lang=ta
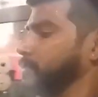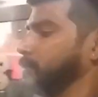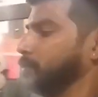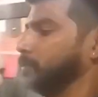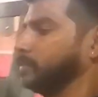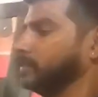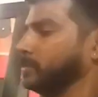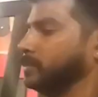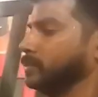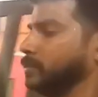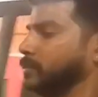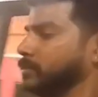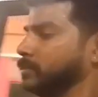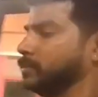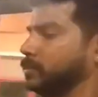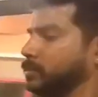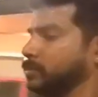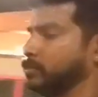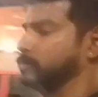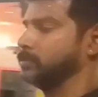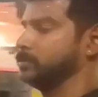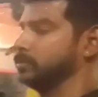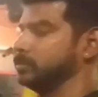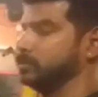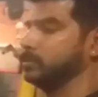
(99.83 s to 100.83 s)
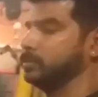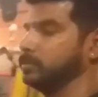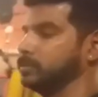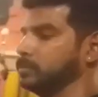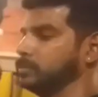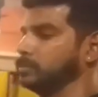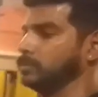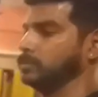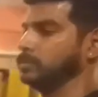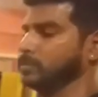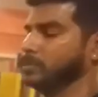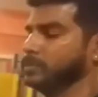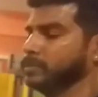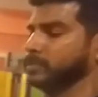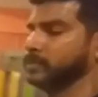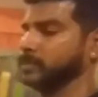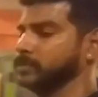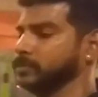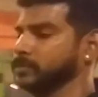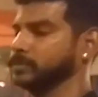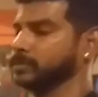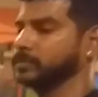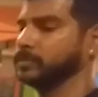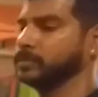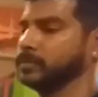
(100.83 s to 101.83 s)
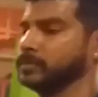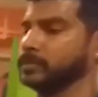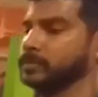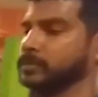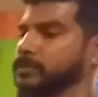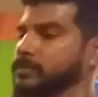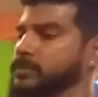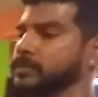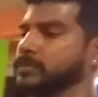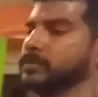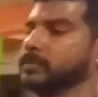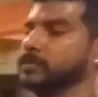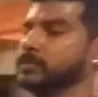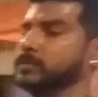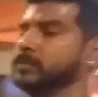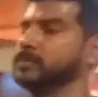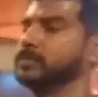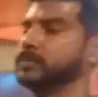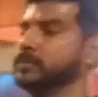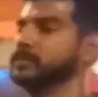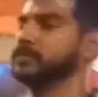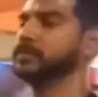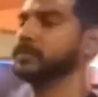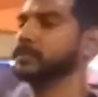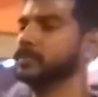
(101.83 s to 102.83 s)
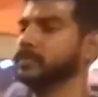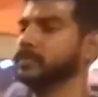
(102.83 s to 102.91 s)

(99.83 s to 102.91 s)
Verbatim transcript: முதுகில் அதாவது உங்களோட பேக்கில் இருக்க லாக்கெலாம் ஈஸியாக ரிலாக்ஸ் பண்ணி